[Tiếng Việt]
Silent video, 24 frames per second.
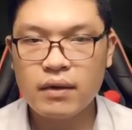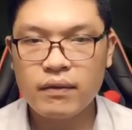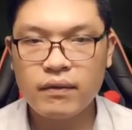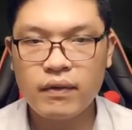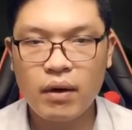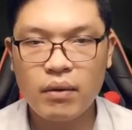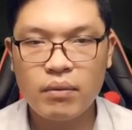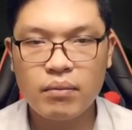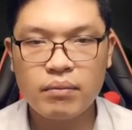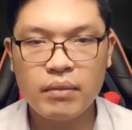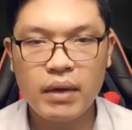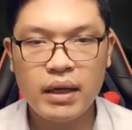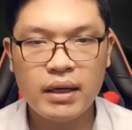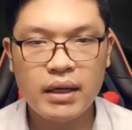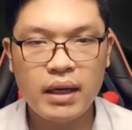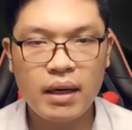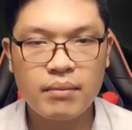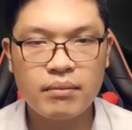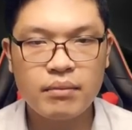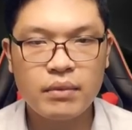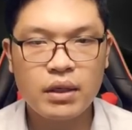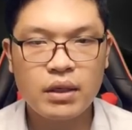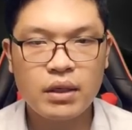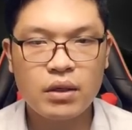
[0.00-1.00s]
Trong vòng mấy
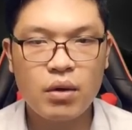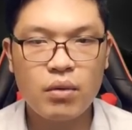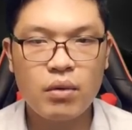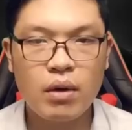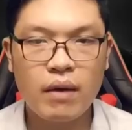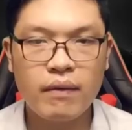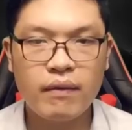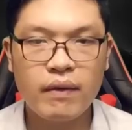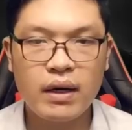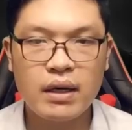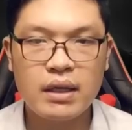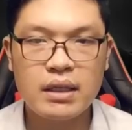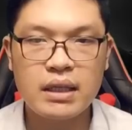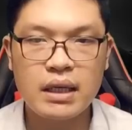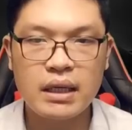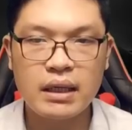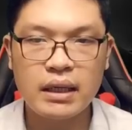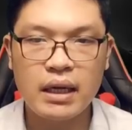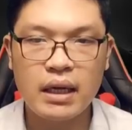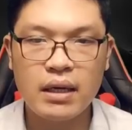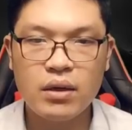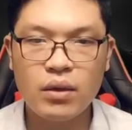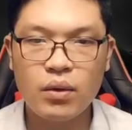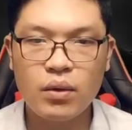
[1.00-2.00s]
năm cũng đã phát
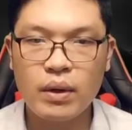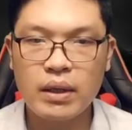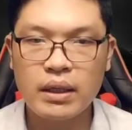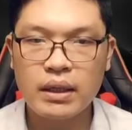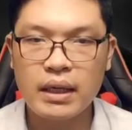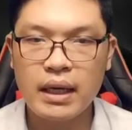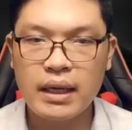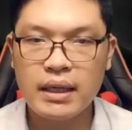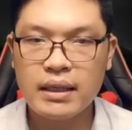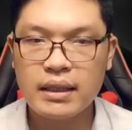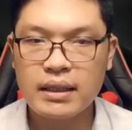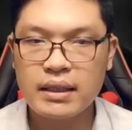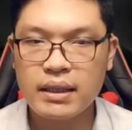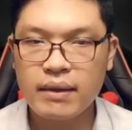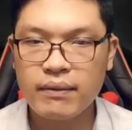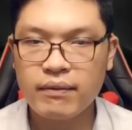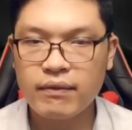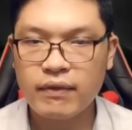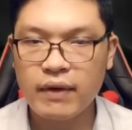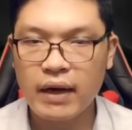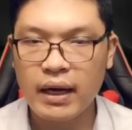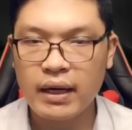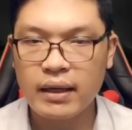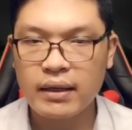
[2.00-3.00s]
triển đến quân lính
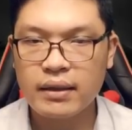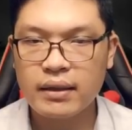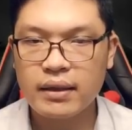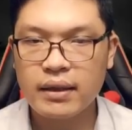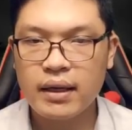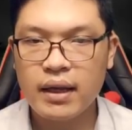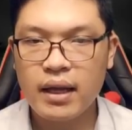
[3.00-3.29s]
trăm vạn,